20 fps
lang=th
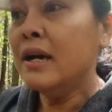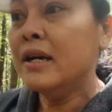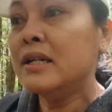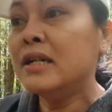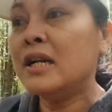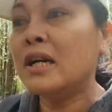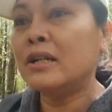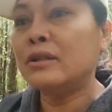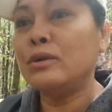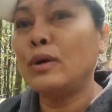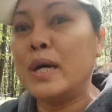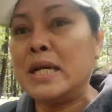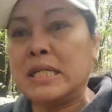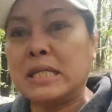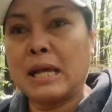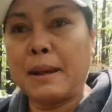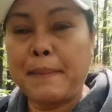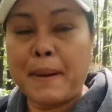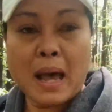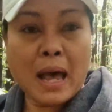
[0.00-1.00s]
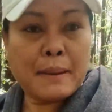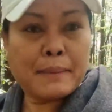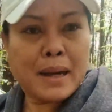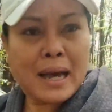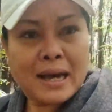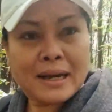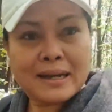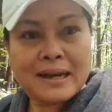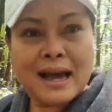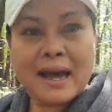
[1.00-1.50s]
เนื่องด้วยสภาพ
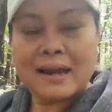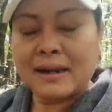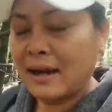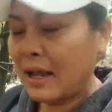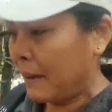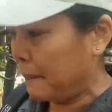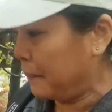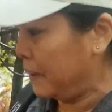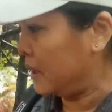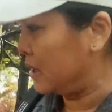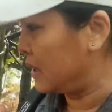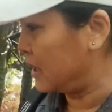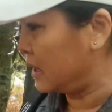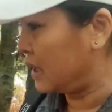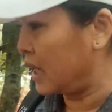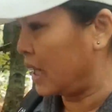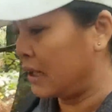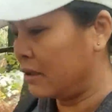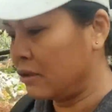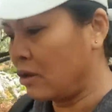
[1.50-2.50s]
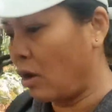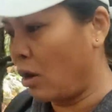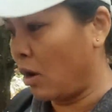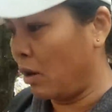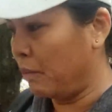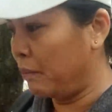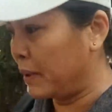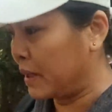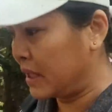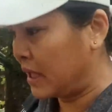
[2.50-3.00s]
อากาศและพื้นดินของ
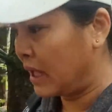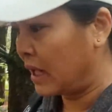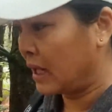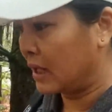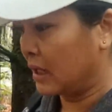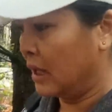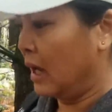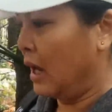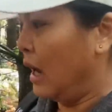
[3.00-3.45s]
ประเทศ